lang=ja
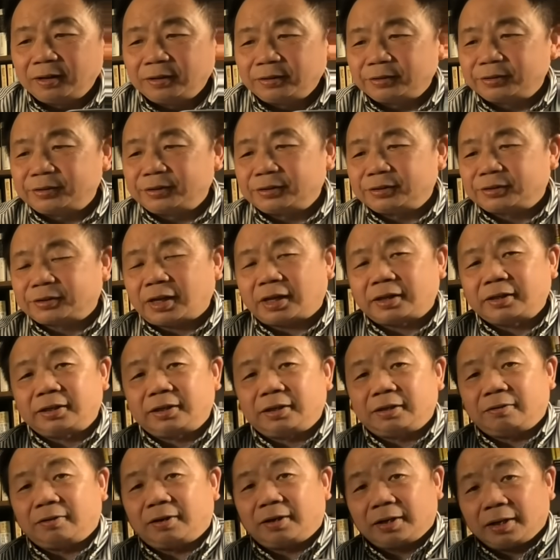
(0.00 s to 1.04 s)
要するに再
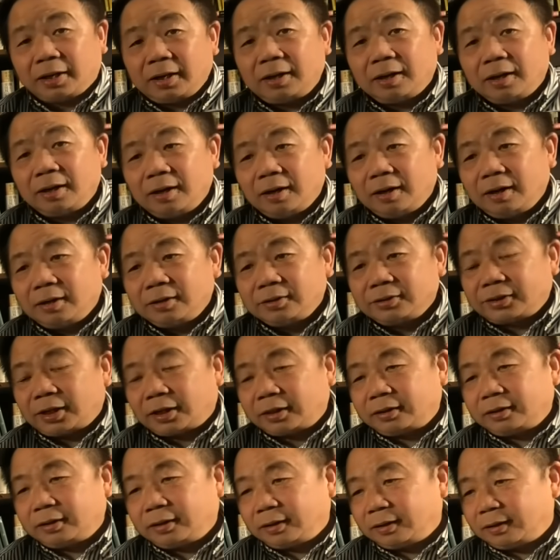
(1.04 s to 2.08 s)
起はね
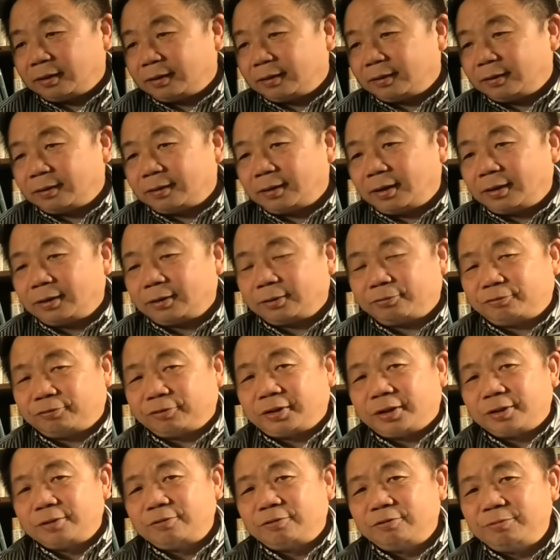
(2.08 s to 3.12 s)
再起が不
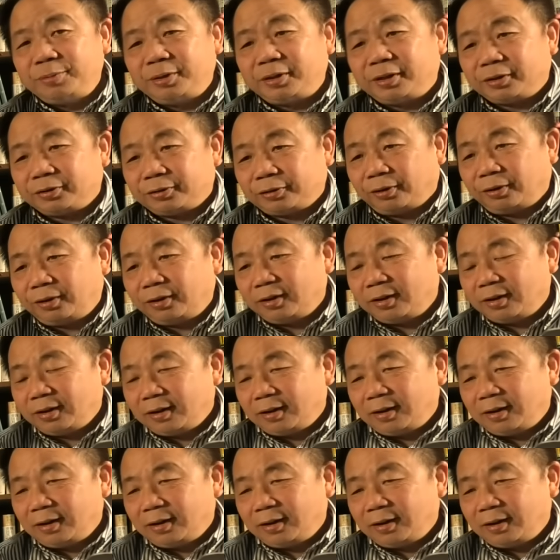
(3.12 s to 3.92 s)
建組でしょ